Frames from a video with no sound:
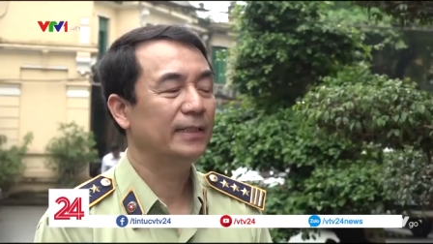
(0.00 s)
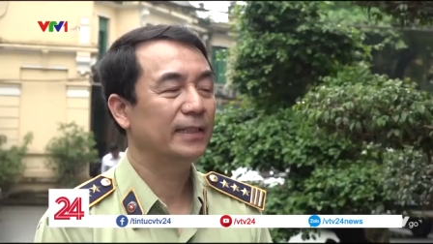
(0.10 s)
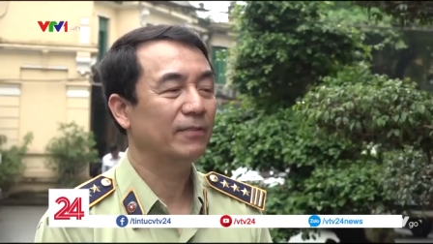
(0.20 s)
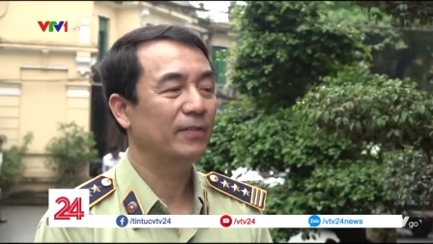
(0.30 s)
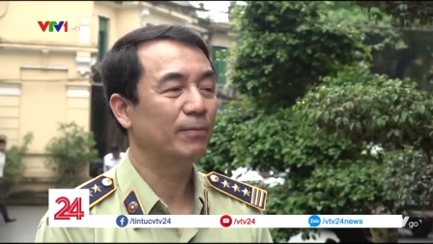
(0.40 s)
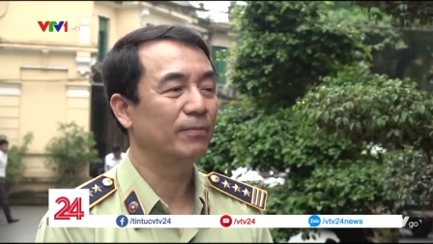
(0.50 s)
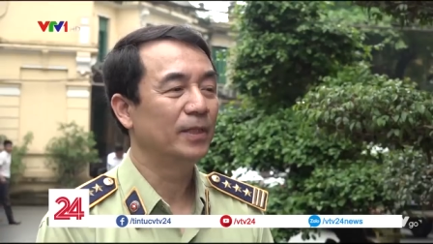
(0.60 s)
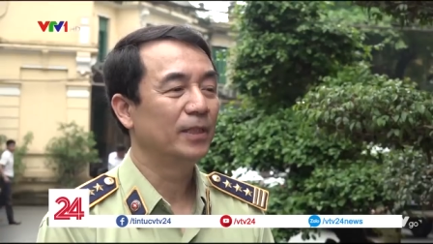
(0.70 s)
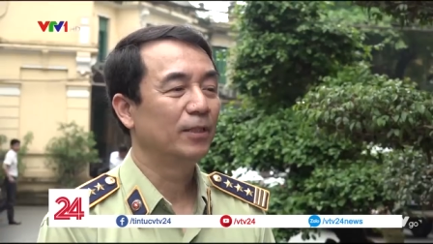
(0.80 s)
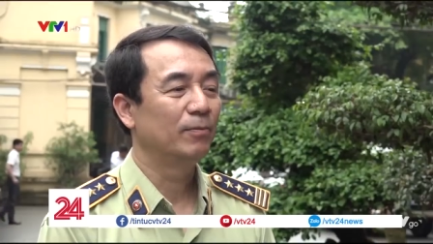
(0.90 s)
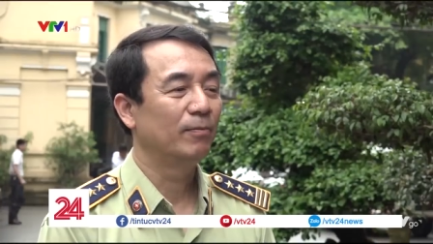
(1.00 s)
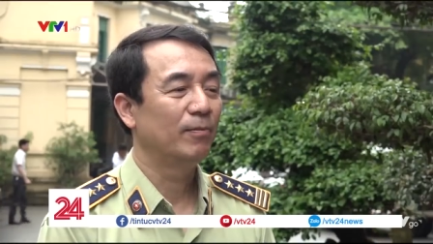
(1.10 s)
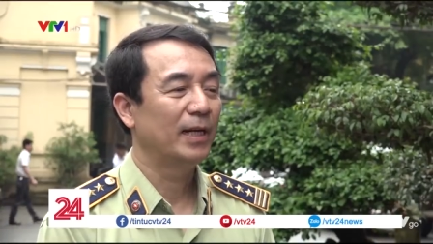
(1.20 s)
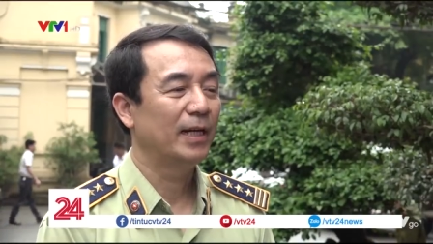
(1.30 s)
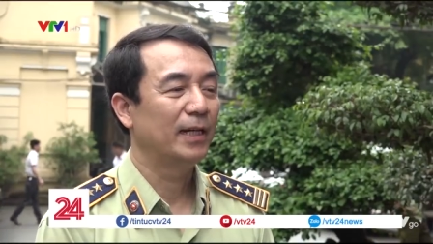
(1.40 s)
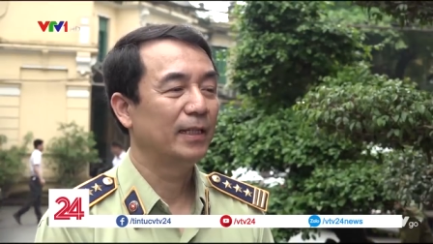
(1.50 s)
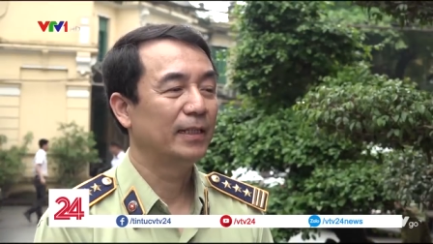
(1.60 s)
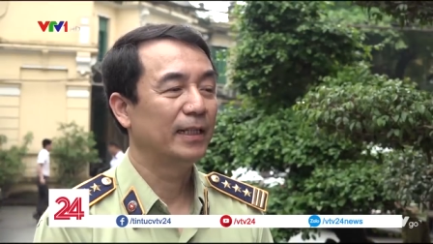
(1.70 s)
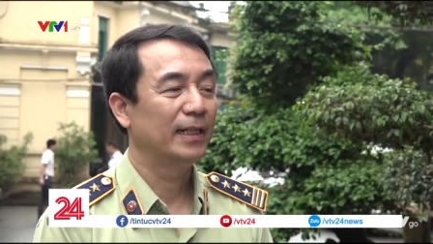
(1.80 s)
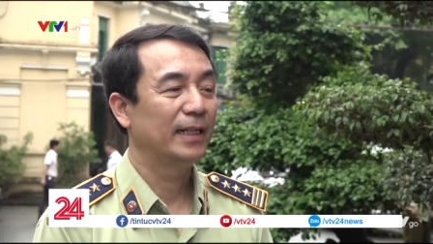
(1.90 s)
cái sản phẩm
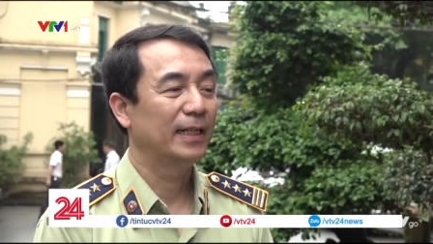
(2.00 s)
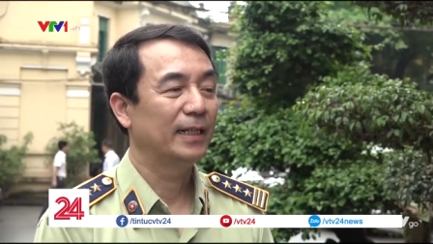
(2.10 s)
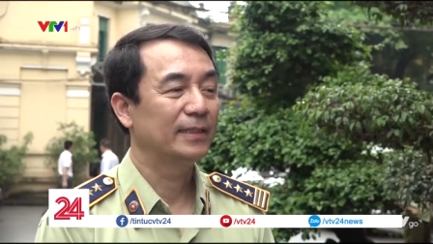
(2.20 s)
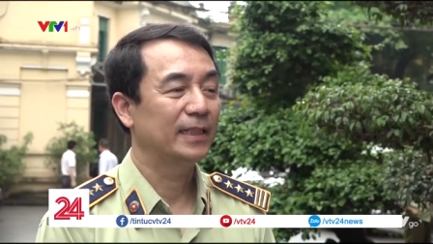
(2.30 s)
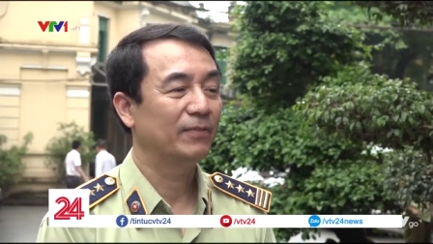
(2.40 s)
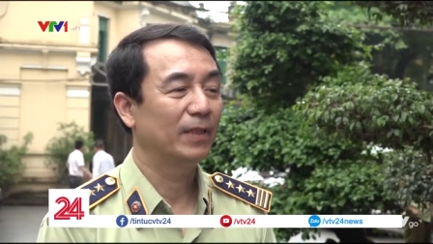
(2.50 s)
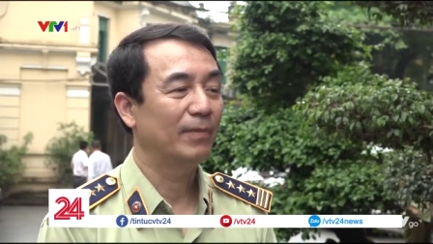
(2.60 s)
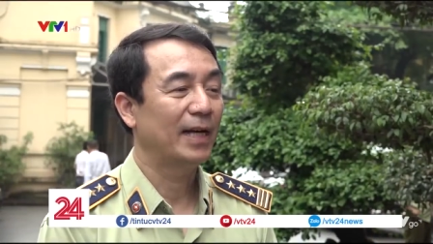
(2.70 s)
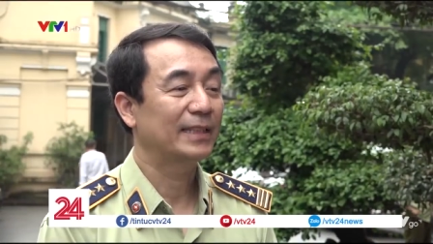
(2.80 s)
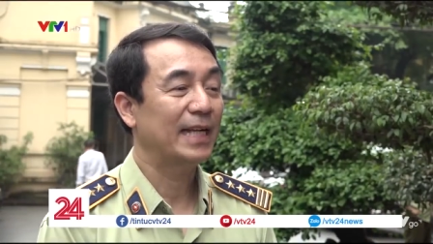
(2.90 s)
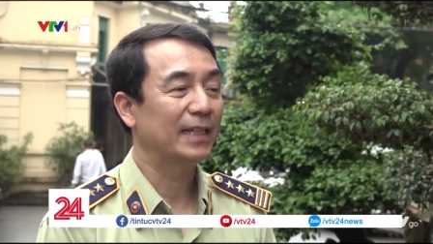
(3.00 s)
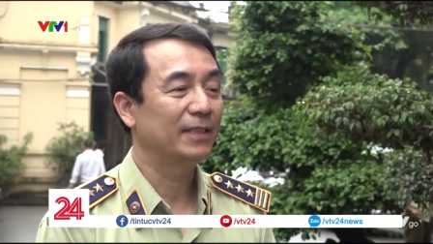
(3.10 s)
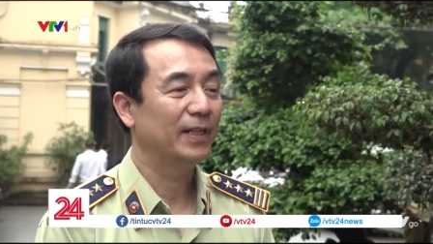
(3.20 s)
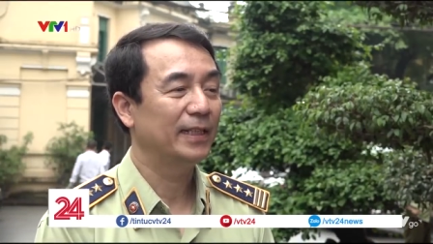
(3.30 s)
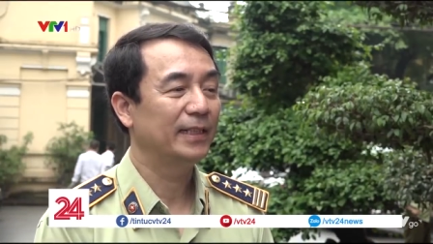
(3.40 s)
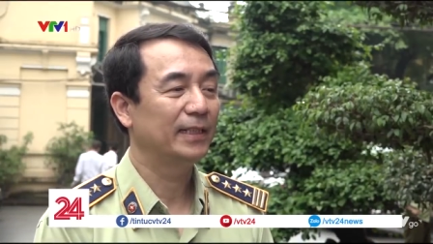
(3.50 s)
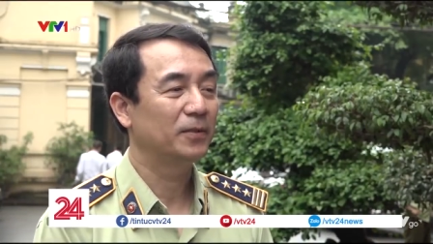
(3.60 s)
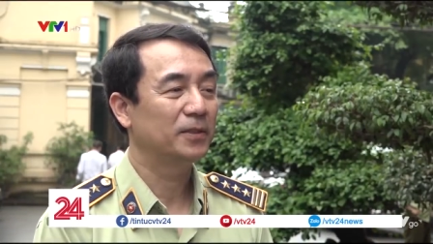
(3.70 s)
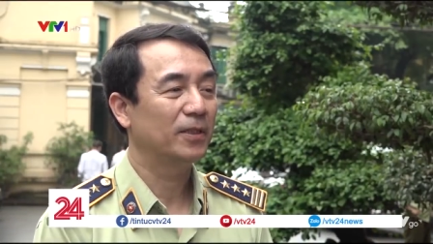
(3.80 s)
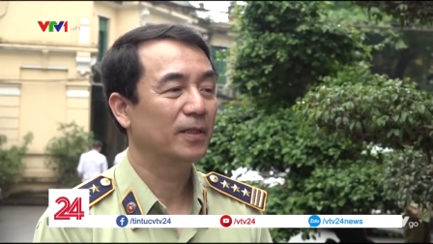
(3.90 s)
mà lại là sản phẩm hàng giả như vậy thì
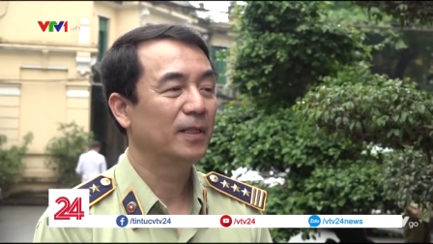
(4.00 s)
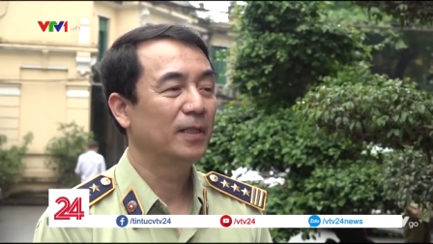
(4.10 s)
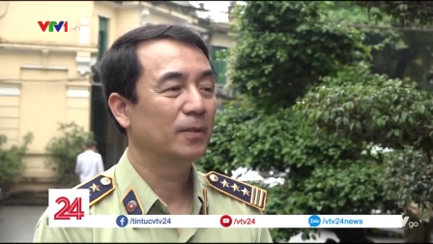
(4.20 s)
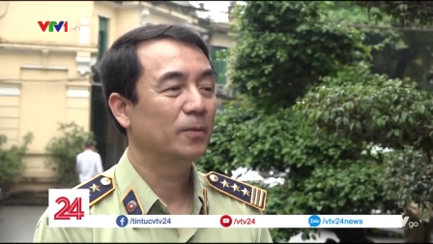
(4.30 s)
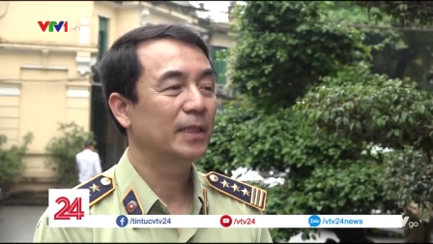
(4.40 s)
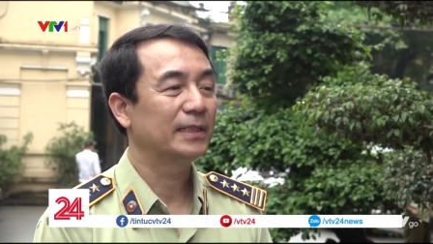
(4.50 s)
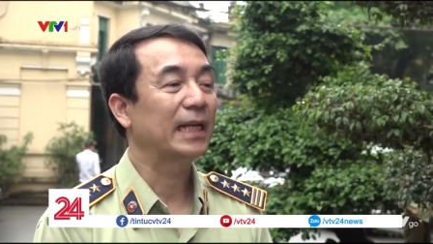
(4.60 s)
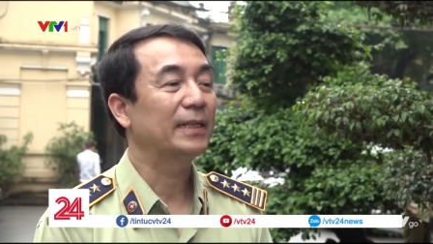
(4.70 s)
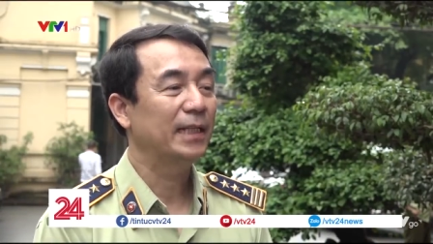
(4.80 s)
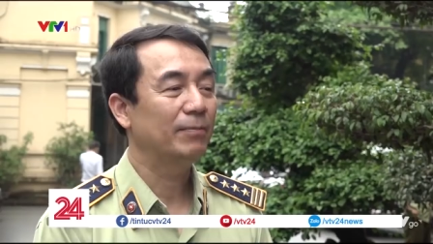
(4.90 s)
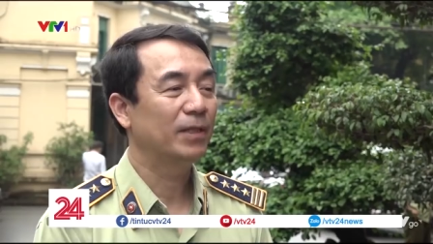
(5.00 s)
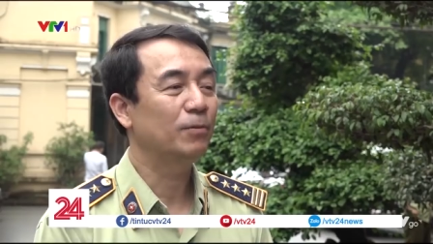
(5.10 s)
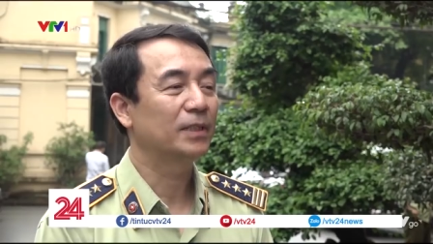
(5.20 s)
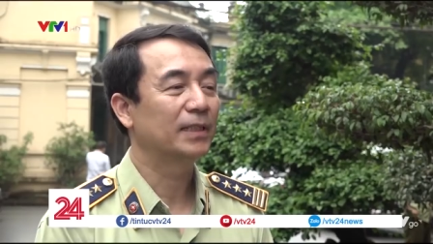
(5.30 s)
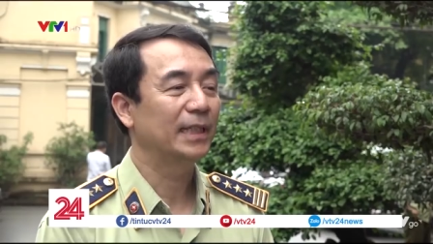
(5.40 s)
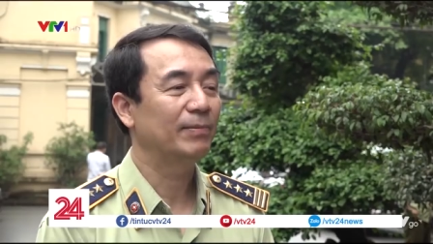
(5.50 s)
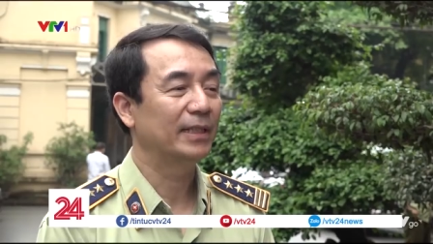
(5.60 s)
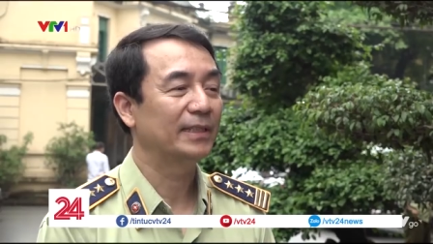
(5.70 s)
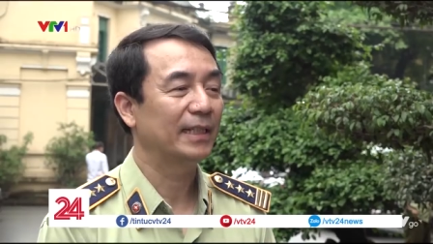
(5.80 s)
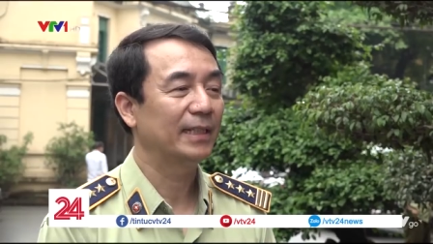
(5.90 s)
tôi cho cũng là gián tiếp, không trực tiếp
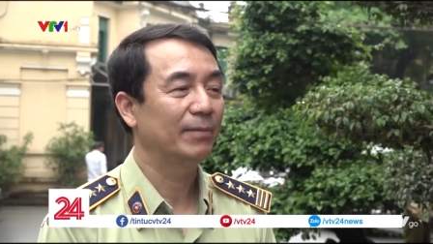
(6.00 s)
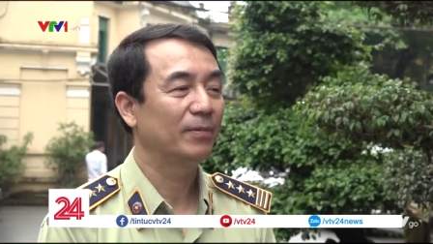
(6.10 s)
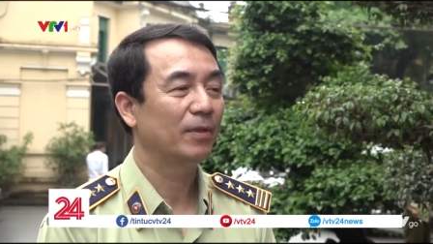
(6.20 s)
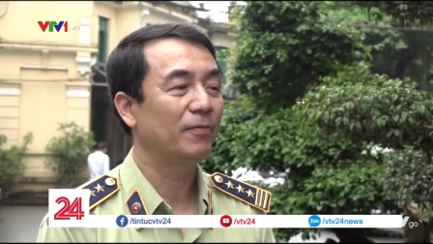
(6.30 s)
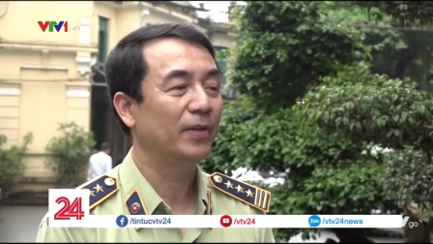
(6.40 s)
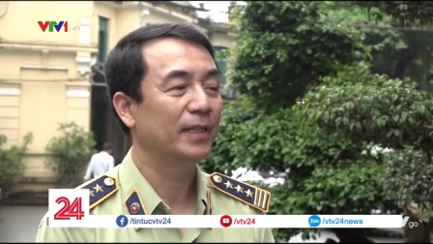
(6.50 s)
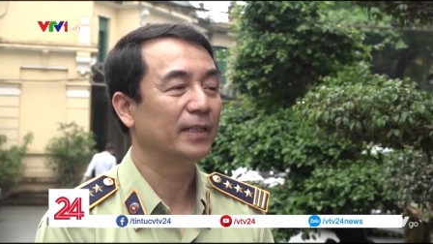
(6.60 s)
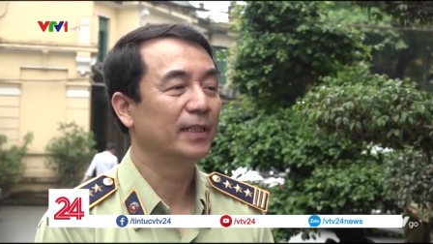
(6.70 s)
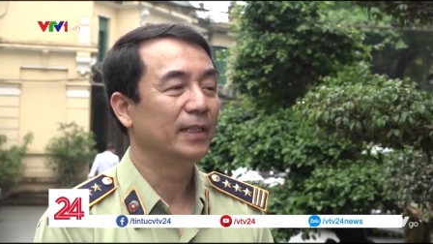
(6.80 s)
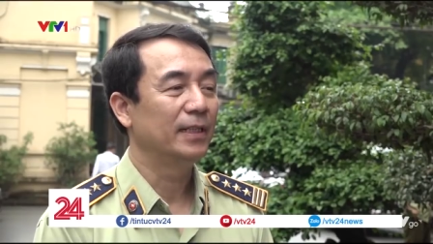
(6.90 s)
thì gián tiếp góp phần